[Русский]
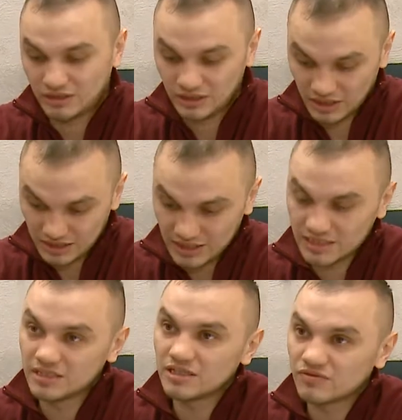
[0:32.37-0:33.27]
и хотят
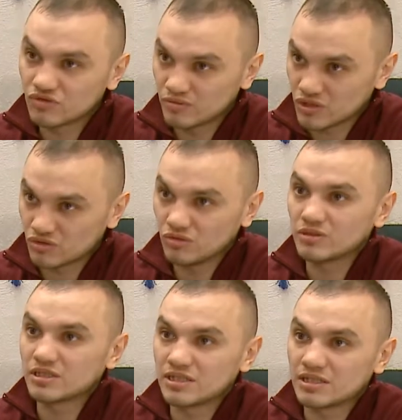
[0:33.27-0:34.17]
здесь, в Тюменской
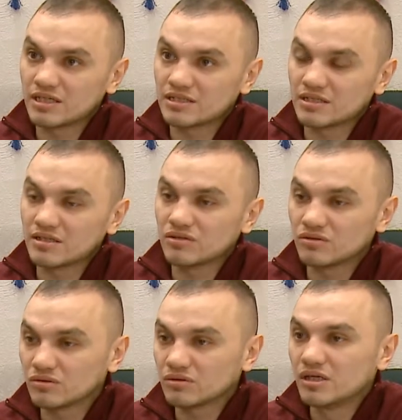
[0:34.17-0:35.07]
области остаться, да,
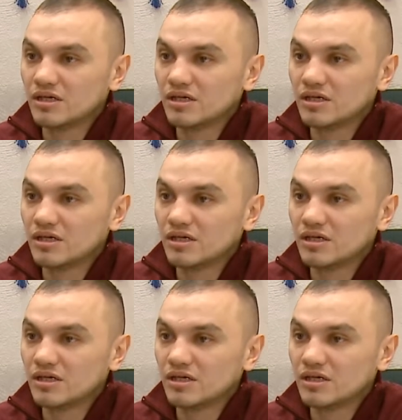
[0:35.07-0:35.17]
но,